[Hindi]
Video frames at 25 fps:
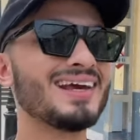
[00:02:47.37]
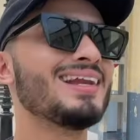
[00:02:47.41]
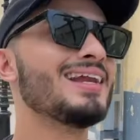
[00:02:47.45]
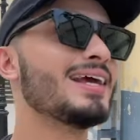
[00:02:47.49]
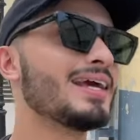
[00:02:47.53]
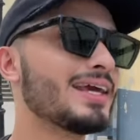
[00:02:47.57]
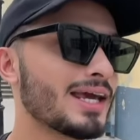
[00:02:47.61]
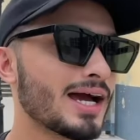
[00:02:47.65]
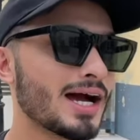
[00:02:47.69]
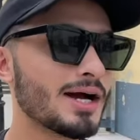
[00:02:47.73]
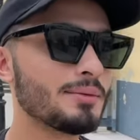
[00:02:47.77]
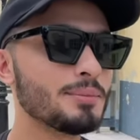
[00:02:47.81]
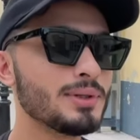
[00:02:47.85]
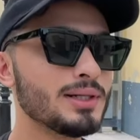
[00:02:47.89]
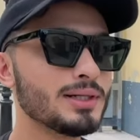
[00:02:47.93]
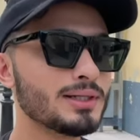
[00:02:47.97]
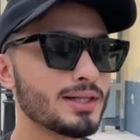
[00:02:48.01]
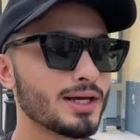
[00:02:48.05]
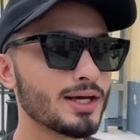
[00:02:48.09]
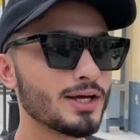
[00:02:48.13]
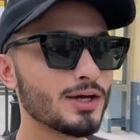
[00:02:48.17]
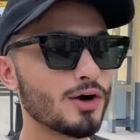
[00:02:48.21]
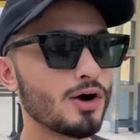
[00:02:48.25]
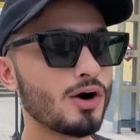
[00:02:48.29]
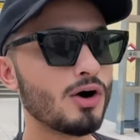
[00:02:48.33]
के लिए क्या
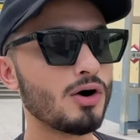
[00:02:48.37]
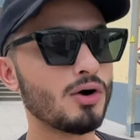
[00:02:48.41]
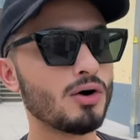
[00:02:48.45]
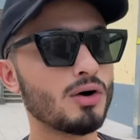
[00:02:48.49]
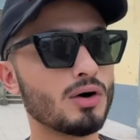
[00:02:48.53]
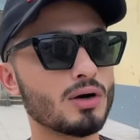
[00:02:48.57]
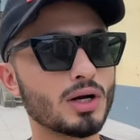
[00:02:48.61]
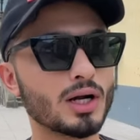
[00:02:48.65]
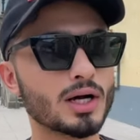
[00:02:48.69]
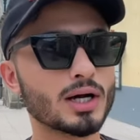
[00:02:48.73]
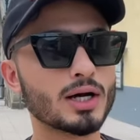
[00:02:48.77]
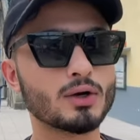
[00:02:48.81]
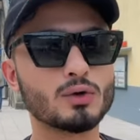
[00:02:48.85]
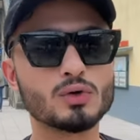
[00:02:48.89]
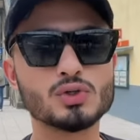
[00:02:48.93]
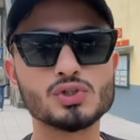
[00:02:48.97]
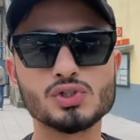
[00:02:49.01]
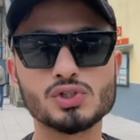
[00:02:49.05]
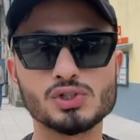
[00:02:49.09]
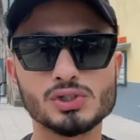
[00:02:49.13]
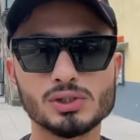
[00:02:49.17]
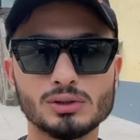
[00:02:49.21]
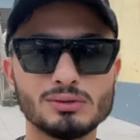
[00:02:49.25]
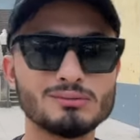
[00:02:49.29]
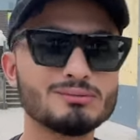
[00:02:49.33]
मिलता है और अगर
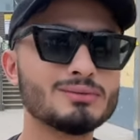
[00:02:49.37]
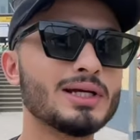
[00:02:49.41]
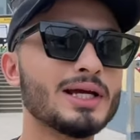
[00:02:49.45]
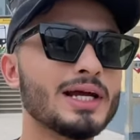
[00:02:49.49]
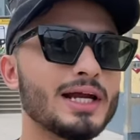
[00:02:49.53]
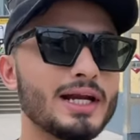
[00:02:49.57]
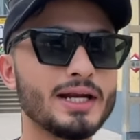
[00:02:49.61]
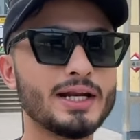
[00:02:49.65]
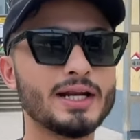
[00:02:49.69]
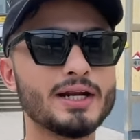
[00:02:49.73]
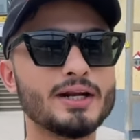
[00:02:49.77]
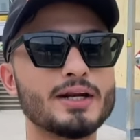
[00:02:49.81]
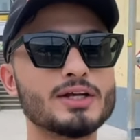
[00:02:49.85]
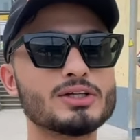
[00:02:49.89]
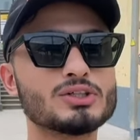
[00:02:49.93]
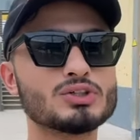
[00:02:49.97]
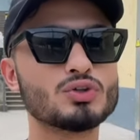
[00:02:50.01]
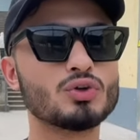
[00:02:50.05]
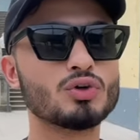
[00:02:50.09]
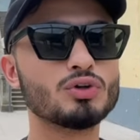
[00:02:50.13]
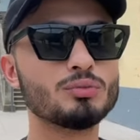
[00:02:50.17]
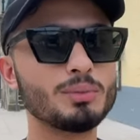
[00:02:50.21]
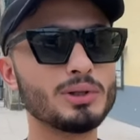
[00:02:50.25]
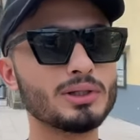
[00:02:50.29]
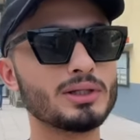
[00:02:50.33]
कुछ इंडियन
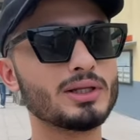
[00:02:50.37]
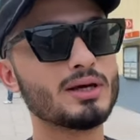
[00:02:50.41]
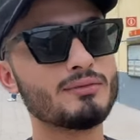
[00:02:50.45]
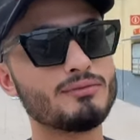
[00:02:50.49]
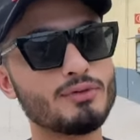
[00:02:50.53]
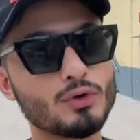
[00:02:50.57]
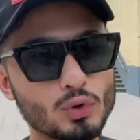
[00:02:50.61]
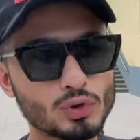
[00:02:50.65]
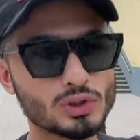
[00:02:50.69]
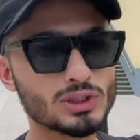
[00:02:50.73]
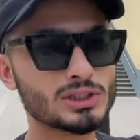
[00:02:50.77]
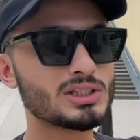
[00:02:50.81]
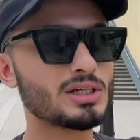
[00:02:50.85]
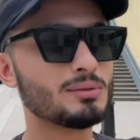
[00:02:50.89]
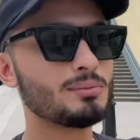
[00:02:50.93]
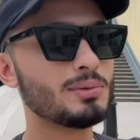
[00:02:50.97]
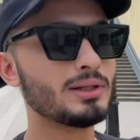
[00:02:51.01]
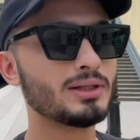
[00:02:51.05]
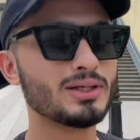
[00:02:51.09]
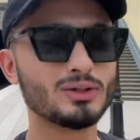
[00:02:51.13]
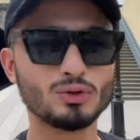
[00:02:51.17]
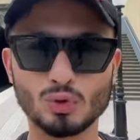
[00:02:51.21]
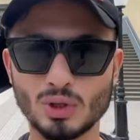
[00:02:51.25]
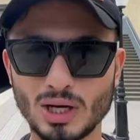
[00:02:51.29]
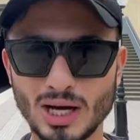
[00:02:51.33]
रेस्टोरेंट मिलता है या फिर कुछ ऐसा
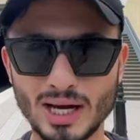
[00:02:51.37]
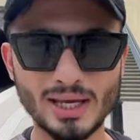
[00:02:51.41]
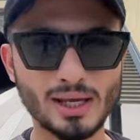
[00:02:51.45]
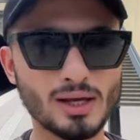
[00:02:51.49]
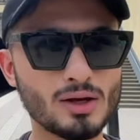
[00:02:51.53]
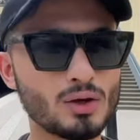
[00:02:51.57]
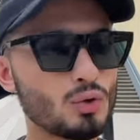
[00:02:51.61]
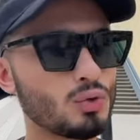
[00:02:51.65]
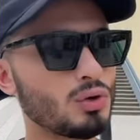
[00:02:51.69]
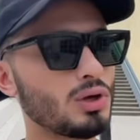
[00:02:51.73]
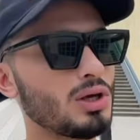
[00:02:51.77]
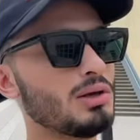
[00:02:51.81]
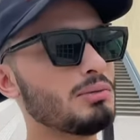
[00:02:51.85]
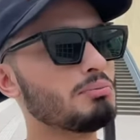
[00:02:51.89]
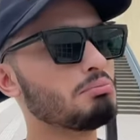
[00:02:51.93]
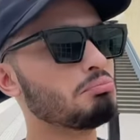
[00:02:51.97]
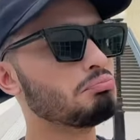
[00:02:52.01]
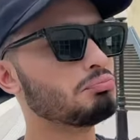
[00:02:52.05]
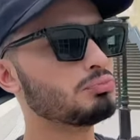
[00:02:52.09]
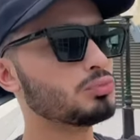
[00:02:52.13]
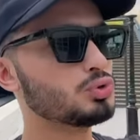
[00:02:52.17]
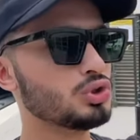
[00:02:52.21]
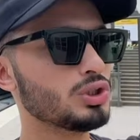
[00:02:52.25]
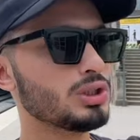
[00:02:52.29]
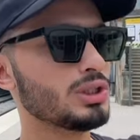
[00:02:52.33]
मिलता है तो खाएंगे क्योंकि
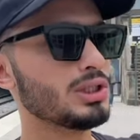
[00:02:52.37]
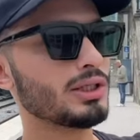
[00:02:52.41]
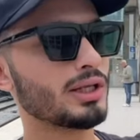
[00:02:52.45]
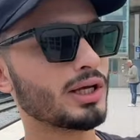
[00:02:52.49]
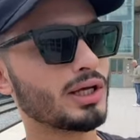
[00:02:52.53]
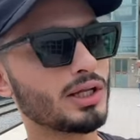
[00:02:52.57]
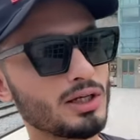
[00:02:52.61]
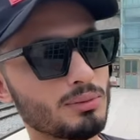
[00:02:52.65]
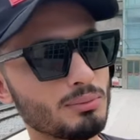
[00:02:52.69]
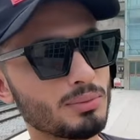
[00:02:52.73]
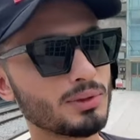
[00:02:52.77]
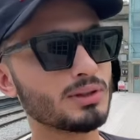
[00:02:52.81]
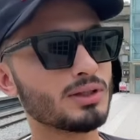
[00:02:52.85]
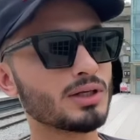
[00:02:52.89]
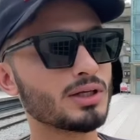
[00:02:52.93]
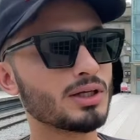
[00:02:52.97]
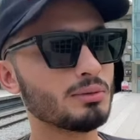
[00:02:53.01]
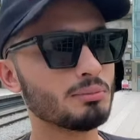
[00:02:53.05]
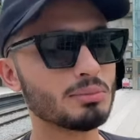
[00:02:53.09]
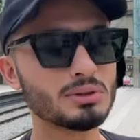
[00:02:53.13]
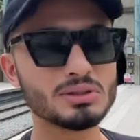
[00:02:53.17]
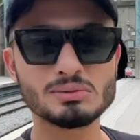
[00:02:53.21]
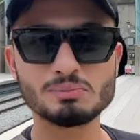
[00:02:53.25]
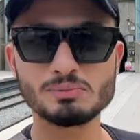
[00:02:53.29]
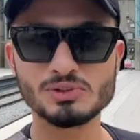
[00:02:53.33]
मुझे तकरीबन
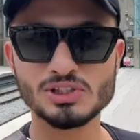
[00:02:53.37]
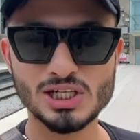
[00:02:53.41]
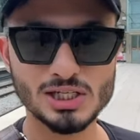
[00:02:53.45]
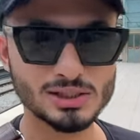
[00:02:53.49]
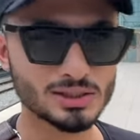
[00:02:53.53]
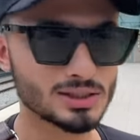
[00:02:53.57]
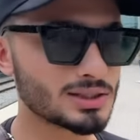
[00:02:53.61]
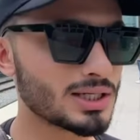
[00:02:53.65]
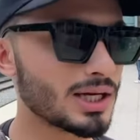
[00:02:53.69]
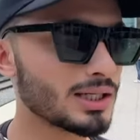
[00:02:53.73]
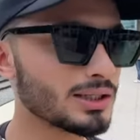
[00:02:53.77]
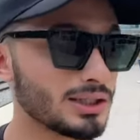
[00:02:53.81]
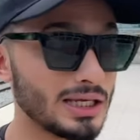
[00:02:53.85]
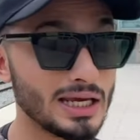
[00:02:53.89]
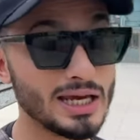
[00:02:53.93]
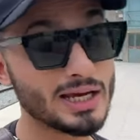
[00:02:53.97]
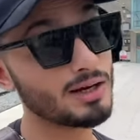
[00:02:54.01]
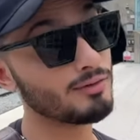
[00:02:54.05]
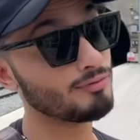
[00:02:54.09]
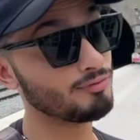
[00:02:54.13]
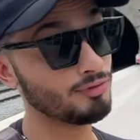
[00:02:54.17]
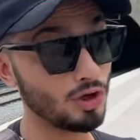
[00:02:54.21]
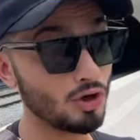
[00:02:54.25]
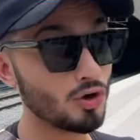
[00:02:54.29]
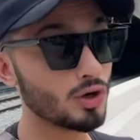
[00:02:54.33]
तकरीबन छः से सात एक
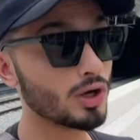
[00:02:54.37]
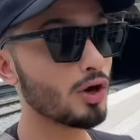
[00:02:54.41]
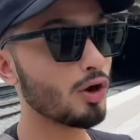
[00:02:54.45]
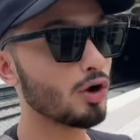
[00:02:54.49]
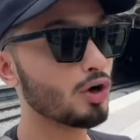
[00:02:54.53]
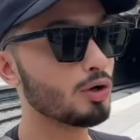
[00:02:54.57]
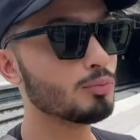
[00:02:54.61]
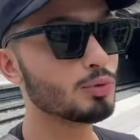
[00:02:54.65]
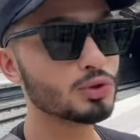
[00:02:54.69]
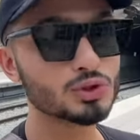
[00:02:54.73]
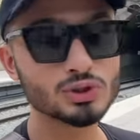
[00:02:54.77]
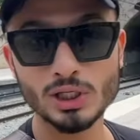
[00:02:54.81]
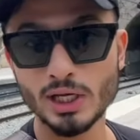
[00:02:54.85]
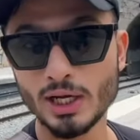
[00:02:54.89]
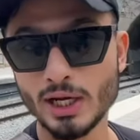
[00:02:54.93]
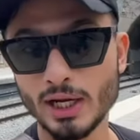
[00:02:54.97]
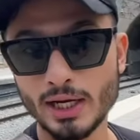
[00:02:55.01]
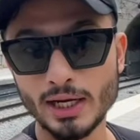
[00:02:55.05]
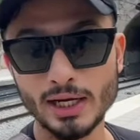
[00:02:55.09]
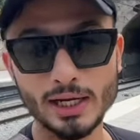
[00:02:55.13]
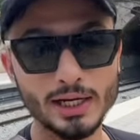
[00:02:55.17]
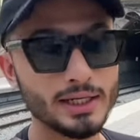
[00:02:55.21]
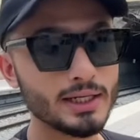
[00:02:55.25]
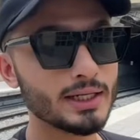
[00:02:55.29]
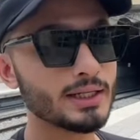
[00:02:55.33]
हफ़्ता हो गया ऑलमोस्ट
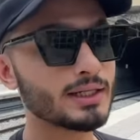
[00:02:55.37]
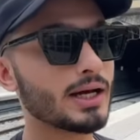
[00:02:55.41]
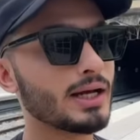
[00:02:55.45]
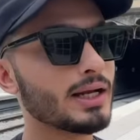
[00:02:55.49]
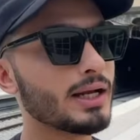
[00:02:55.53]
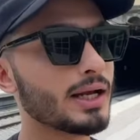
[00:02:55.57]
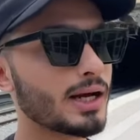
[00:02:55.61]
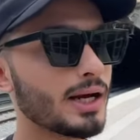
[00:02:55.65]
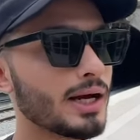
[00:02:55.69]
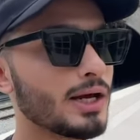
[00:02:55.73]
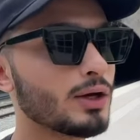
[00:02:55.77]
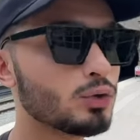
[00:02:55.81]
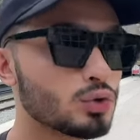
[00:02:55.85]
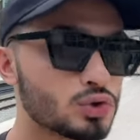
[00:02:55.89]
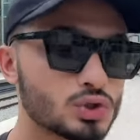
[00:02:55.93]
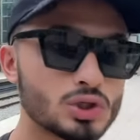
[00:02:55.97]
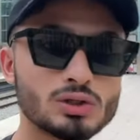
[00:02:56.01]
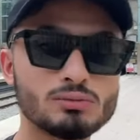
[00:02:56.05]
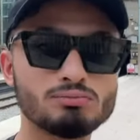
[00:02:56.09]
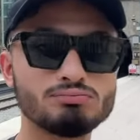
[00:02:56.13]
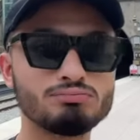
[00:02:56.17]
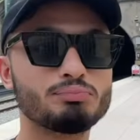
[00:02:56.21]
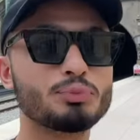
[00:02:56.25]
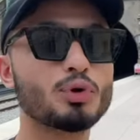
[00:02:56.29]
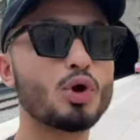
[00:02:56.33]
इंडियन खाना खाए कुछ
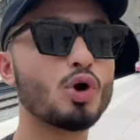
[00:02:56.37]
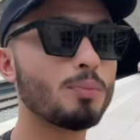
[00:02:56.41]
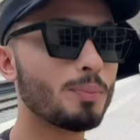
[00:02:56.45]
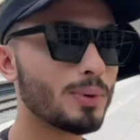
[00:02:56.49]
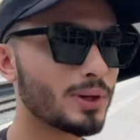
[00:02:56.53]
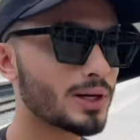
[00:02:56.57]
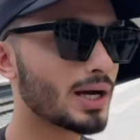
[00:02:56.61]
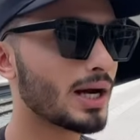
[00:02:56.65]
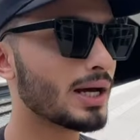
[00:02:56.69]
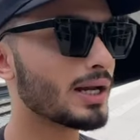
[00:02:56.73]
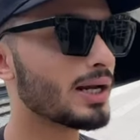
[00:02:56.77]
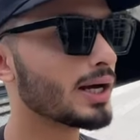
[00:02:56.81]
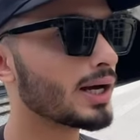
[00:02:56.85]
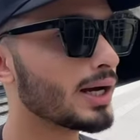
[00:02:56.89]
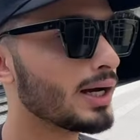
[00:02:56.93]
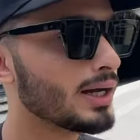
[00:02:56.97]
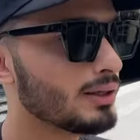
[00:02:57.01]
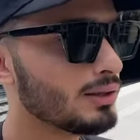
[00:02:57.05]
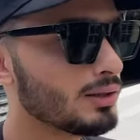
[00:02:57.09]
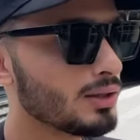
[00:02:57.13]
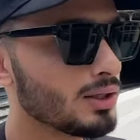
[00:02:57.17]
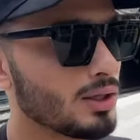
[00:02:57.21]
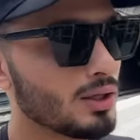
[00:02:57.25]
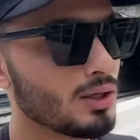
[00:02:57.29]
प्रॉपर खाना खाए